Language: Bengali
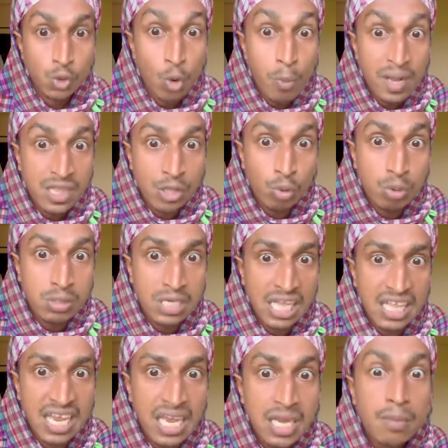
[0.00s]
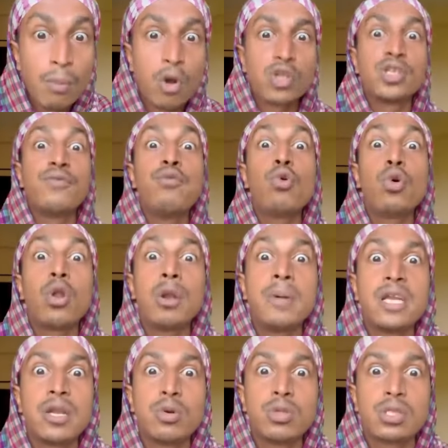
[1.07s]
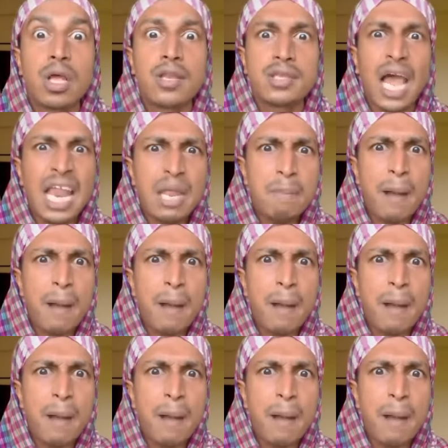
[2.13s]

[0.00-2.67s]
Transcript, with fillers: ঘুমের তো উঠটা দিই মনে হয় যে পুকুরের ভিতরে হুইতা দিচ্ছে আরে